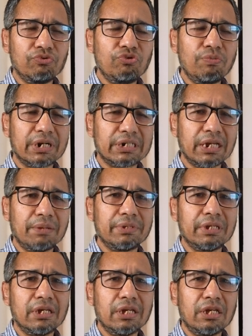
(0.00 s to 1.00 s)
বন্ধু বাসায়
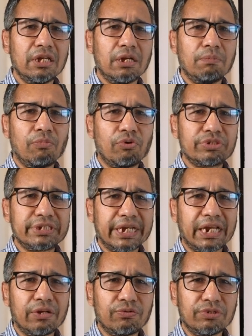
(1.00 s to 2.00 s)
আমি মোটর
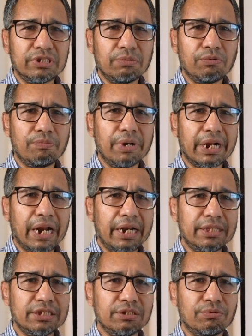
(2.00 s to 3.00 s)
সাইকেলে করে যাব বা
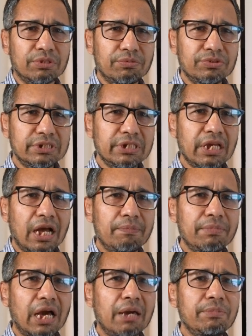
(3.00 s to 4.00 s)
গাড়িতে যাব তার হচ্ছে কি
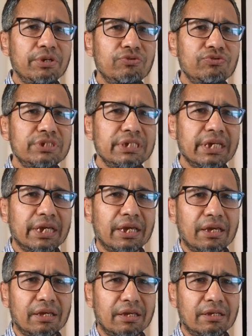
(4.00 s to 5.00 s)
আমি আই এম ইউজিং
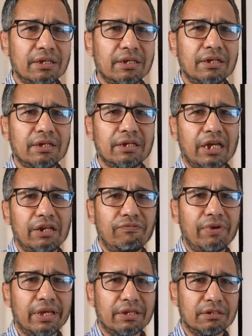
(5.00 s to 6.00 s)
এ কাইন্ড
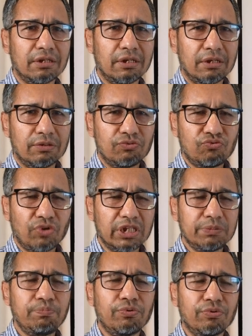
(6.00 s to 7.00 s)
অফ লাইক
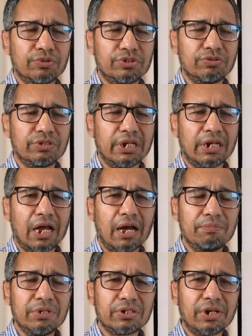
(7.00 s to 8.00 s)
ট্রান্সপোর্ট সো দ্যাট
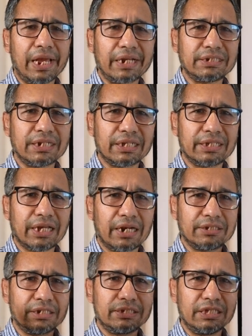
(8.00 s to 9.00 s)
আমি আসলে এক জায়গা থেকে
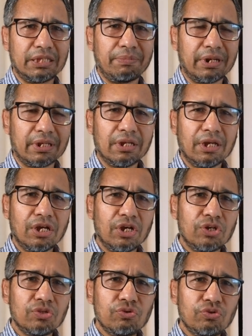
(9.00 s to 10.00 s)
আরও জায়গায় যেতে পারি
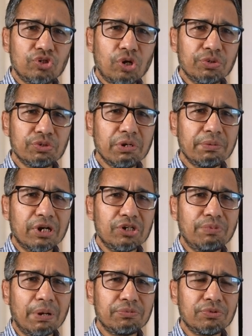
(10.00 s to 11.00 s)
তো সবসময়
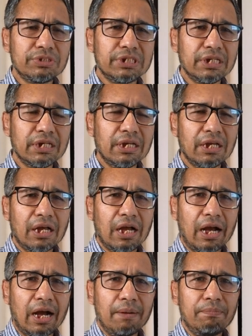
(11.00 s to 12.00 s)
মানুষ ভাবতো যে
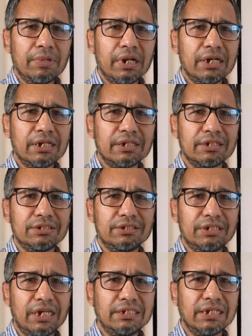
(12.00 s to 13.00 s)
আমরা
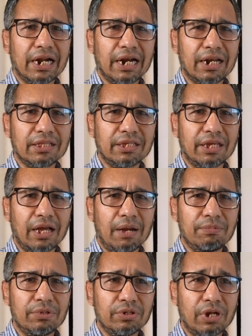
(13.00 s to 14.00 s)
যেই জায়গাটাতে
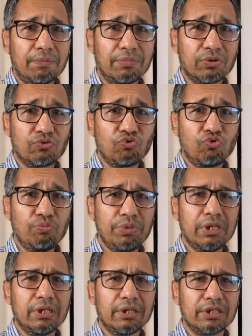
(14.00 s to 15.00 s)
আমরা আমরা
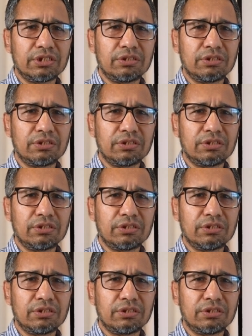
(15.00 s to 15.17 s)
খুবই